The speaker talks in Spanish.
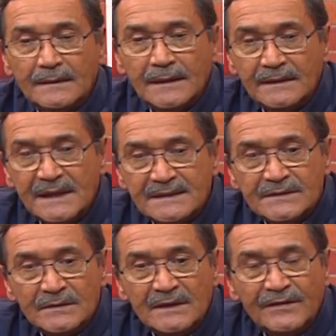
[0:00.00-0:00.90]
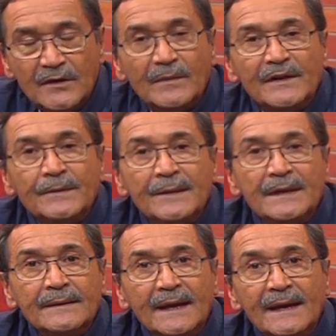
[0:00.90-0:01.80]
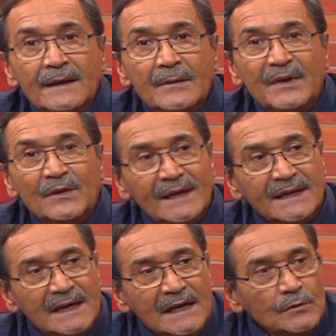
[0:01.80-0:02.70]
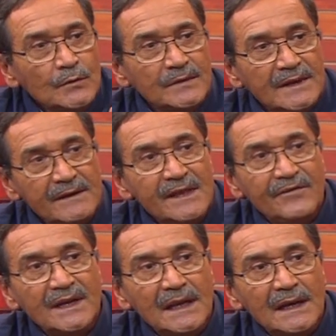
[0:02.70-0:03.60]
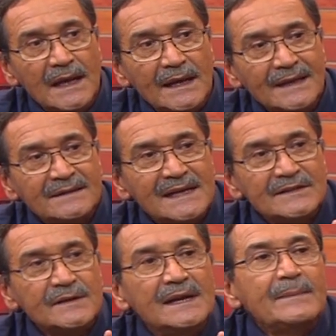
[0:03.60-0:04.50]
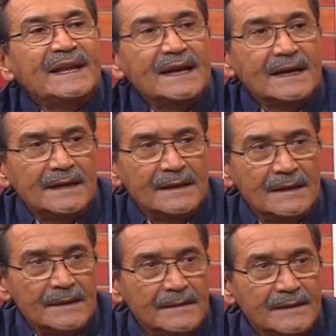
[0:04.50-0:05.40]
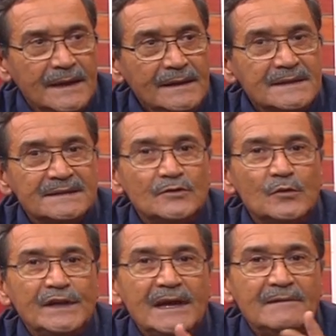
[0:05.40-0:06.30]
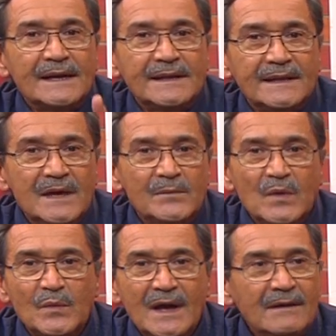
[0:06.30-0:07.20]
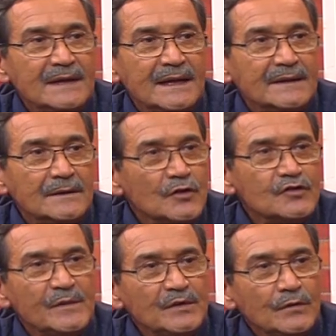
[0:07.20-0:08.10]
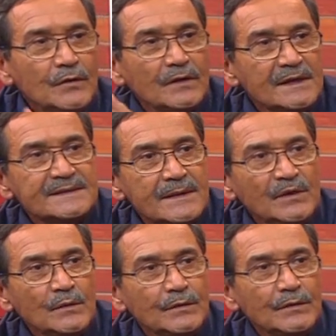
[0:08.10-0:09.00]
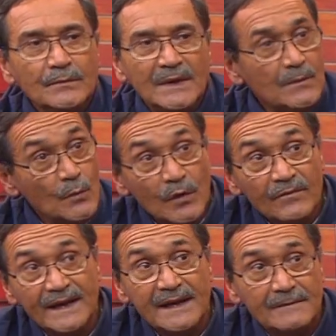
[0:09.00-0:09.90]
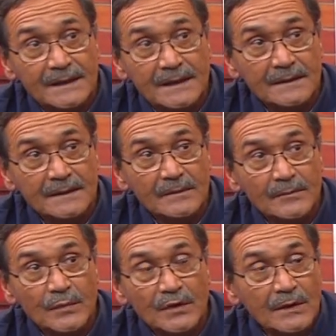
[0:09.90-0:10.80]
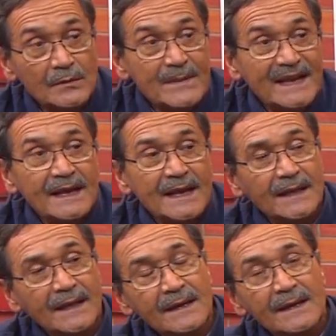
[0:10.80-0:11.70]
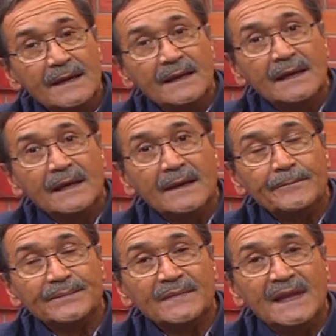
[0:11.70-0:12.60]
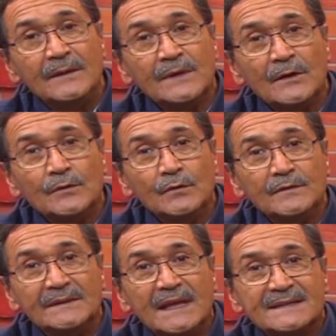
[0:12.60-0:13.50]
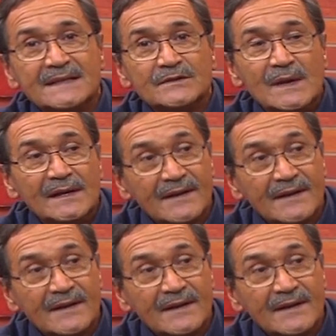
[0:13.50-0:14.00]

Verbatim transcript: intenso el fenómeno. ¿ya? Pero en general tú debes definirla en relación a la pareja. ¿ya? Si tú pudieras hablar de tiempo, puedes hablar 8 minutos, 15 minutos, es muy variable. Porque una pareja que, que tiene una conducta sexual